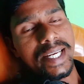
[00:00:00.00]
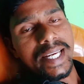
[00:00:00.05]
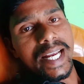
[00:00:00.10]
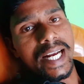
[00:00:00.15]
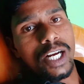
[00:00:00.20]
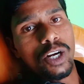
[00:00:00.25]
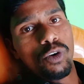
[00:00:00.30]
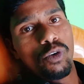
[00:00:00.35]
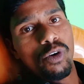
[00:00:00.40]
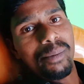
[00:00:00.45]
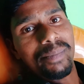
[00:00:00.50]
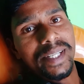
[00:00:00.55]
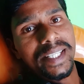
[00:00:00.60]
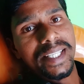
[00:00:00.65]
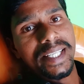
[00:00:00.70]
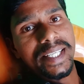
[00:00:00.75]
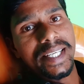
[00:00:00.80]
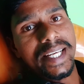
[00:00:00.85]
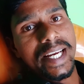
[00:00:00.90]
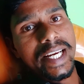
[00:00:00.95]
ఎక్కువ
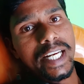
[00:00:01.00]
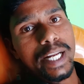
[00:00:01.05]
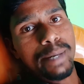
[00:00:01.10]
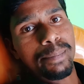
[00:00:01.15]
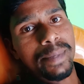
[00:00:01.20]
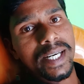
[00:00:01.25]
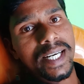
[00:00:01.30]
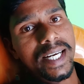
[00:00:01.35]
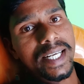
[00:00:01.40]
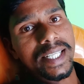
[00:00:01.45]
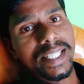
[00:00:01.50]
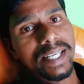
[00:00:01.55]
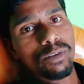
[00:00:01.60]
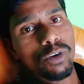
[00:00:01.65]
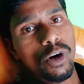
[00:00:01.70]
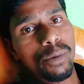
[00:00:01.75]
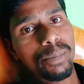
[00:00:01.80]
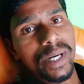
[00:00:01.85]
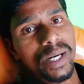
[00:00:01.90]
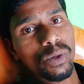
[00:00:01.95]
మంది ఏ నెంబర్కి అయితే
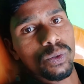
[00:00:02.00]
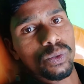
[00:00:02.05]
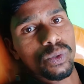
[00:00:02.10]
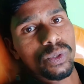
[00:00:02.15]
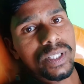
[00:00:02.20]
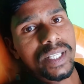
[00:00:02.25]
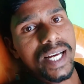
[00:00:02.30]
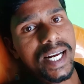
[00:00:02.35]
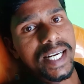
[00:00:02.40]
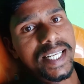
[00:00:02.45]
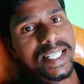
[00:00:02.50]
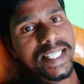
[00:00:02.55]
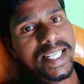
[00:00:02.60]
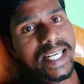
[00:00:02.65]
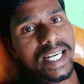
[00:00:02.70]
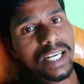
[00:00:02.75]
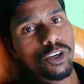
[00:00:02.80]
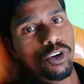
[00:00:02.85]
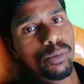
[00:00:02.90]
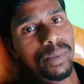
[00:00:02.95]
ఓపెన్ అవుతుంది అనేసి
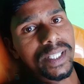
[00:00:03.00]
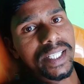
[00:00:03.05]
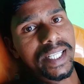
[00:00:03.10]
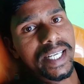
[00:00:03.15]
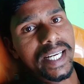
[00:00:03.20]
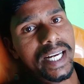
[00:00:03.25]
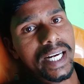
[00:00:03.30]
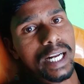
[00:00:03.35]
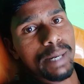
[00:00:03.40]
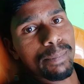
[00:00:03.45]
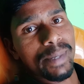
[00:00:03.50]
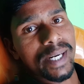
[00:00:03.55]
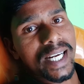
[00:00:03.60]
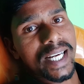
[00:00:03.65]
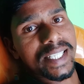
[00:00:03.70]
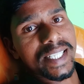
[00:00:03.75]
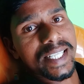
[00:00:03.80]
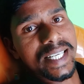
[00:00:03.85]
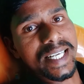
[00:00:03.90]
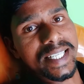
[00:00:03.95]
ఎక్కువ మంది ఏ నెంబర్కి
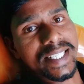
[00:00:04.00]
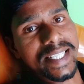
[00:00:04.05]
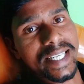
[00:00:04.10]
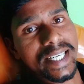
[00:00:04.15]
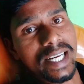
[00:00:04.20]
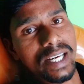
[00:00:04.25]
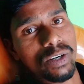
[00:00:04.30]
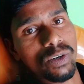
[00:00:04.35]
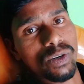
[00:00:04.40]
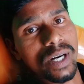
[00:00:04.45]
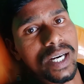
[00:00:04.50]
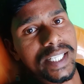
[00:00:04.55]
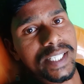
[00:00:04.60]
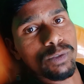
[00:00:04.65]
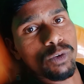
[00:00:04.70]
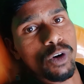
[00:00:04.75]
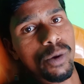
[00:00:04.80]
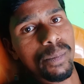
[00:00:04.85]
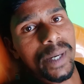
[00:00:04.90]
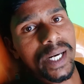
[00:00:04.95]
అయితే వేసింటారో అది
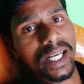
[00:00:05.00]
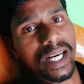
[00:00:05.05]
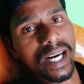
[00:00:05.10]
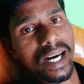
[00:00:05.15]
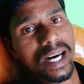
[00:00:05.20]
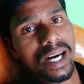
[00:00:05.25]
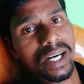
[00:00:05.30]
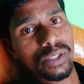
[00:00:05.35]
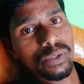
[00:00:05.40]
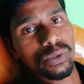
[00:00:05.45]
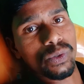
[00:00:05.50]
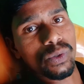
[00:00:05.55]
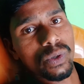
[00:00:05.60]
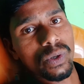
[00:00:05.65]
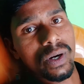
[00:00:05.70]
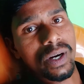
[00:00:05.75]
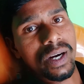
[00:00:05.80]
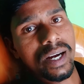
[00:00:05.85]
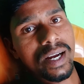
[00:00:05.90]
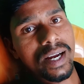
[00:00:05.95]
ఓపెన్ కాదు
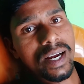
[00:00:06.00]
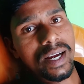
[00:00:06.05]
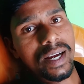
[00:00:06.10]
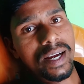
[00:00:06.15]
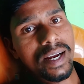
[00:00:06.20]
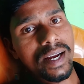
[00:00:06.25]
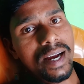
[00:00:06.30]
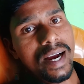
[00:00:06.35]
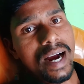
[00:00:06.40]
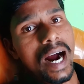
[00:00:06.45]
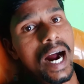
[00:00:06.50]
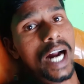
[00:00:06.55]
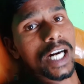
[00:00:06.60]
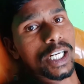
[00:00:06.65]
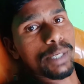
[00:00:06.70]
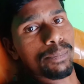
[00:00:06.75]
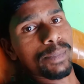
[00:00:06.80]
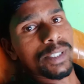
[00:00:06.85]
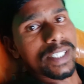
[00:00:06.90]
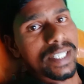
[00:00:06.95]
ఆ
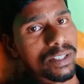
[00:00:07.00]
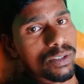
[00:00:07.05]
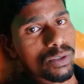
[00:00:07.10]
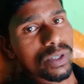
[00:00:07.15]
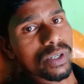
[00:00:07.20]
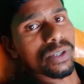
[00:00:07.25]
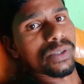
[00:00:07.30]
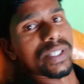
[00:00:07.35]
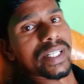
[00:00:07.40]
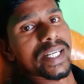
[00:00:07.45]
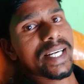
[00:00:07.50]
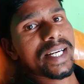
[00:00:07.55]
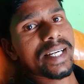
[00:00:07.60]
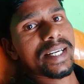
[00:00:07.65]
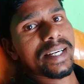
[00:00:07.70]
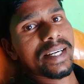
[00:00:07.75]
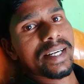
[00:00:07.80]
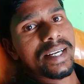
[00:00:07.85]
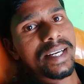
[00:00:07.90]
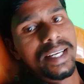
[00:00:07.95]
డబ్బులు తీసుకుంటుంది
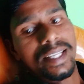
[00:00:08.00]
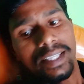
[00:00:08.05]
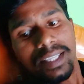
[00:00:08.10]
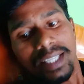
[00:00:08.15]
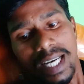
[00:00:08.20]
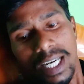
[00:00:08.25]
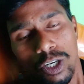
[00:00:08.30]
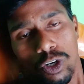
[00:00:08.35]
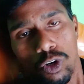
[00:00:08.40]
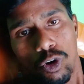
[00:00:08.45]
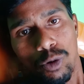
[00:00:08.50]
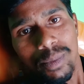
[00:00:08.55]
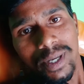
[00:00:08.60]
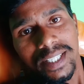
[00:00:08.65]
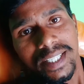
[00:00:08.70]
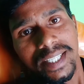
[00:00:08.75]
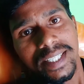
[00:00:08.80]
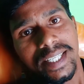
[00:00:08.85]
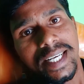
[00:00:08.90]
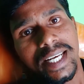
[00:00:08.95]
తక్కువ
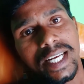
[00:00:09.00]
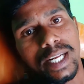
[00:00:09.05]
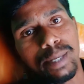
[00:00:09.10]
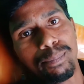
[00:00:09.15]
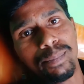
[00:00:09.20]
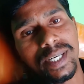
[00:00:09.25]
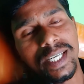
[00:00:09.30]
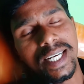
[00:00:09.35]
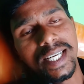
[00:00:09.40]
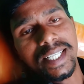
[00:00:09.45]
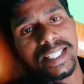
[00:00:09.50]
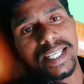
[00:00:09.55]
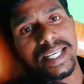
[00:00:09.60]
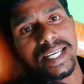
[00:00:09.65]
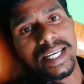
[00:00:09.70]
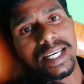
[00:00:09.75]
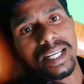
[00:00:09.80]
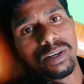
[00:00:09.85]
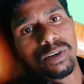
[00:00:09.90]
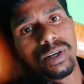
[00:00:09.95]
మంది ఏ నెంబర్కి అయితే
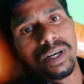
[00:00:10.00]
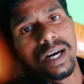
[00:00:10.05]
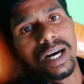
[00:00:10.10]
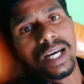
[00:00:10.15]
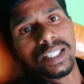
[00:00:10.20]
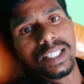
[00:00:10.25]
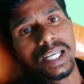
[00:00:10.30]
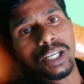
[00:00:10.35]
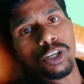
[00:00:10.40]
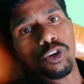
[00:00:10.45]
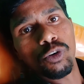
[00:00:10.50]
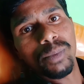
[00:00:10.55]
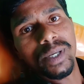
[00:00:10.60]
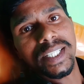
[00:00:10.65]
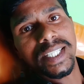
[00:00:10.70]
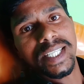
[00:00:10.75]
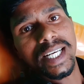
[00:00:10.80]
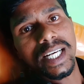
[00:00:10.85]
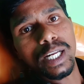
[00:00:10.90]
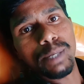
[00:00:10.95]
వేసింటారో ఆ తక్కువ
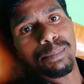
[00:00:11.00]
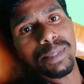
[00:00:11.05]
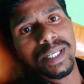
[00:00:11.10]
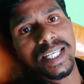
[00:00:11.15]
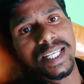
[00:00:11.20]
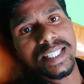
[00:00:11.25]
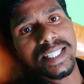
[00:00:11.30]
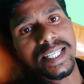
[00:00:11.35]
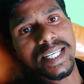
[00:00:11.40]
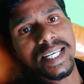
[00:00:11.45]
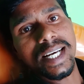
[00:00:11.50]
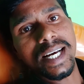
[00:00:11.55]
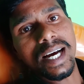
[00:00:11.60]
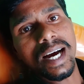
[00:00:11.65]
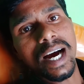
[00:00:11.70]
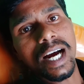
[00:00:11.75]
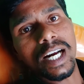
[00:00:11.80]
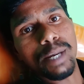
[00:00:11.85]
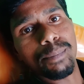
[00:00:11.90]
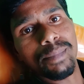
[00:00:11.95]
మంది ఏ నెంబర్కి వేసింటే
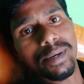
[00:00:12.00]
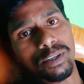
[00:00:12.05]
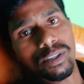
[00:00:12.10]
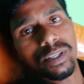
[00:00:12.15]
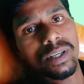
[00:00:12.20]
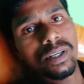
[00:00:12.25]
ఆ నెంబరు